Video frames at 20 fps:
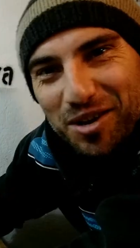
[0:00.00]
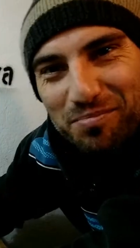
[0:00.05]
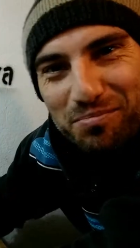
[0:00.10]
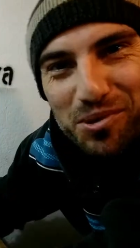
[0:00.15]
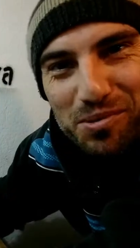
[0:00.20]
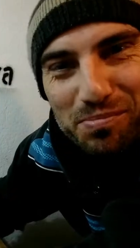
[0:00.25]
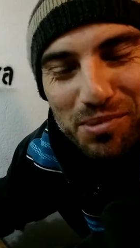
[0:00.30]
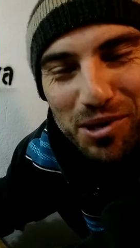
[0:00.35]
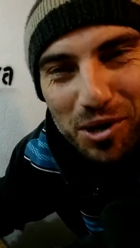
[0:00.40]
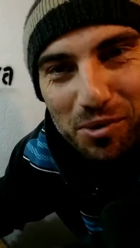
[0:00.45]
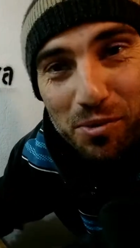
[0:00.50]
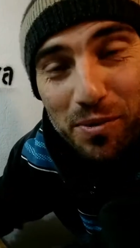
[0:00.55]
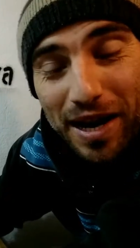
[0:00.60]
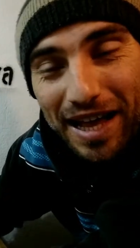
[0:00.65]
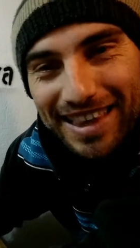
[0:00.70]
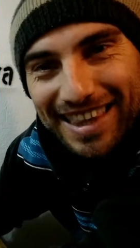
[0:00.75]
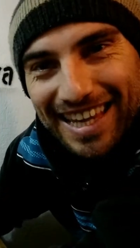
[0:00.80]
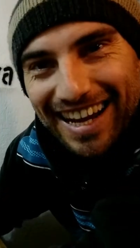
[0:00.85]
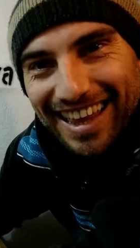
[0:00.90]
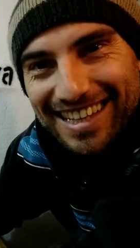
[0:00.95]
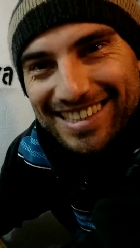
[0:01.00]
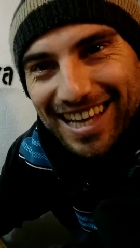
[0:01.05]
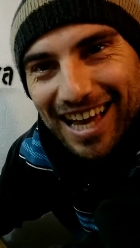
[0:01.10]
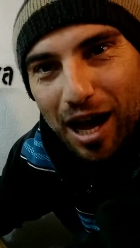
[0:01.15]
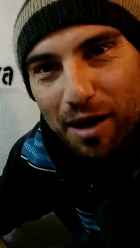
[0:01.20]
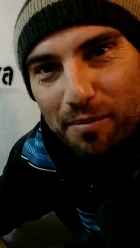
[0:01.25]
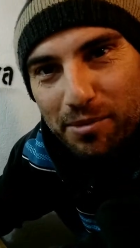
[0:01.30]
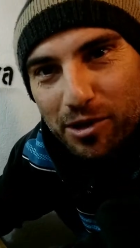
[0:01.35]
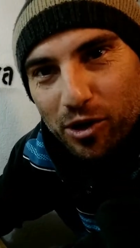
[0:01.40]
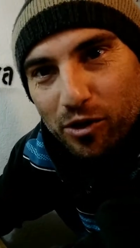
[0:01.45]
Muy pero buenas tardes
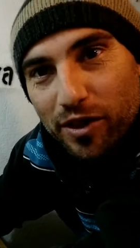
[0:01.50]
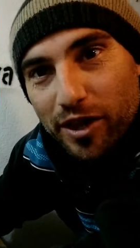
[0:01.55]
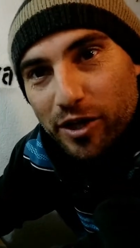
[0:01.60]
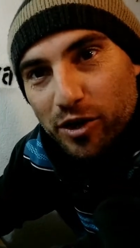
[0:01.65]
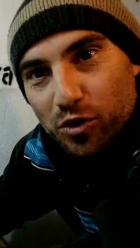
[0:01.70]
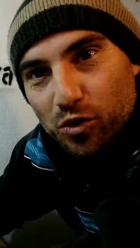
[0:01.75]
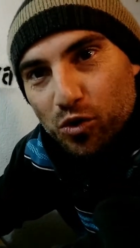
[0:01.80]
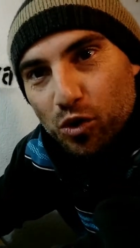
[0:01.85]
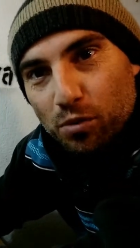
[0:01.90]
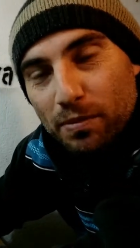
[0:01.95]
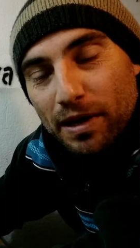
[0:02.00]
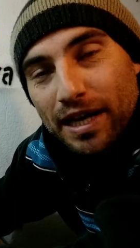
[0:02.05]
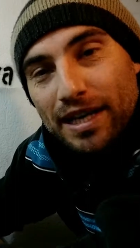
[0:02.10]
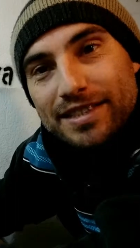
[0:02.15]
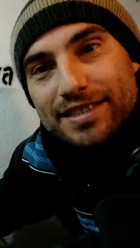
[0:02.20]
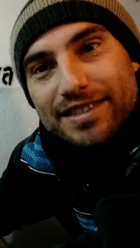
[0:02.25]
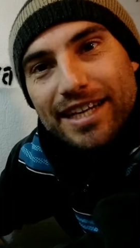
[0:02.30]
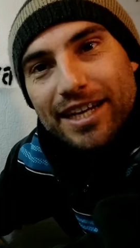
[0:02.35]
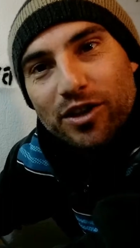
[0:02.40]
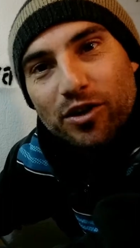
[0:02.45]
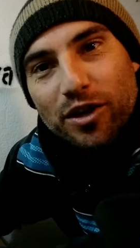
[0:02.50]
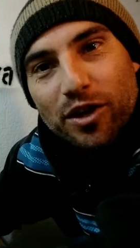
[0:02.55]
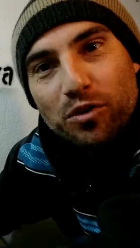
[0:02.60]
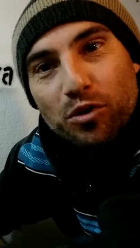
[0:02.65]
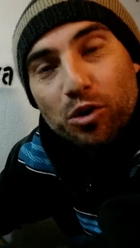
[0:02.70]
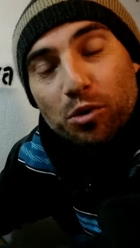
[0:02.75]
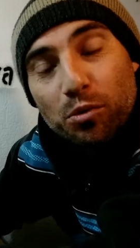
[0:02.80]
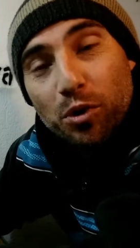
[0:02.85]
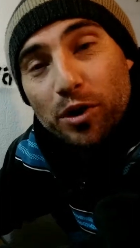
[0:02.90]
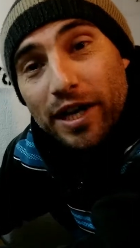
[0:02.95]
amigos de YouTube,
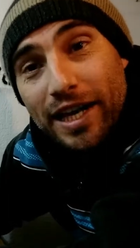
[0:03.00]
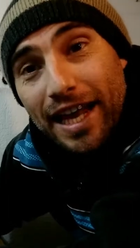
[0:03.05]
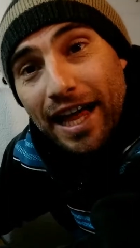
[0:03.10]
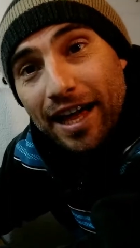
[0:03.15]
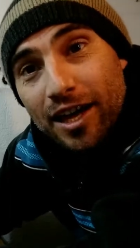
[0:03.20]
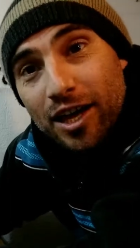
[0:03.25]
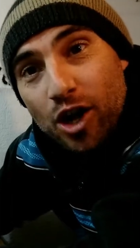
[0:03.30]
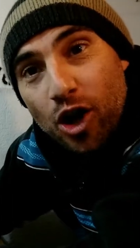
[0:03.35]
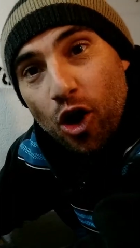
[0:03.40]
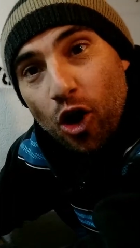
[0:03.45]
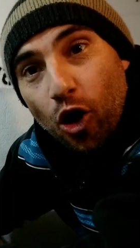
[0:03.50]
seguidores de Urbonera.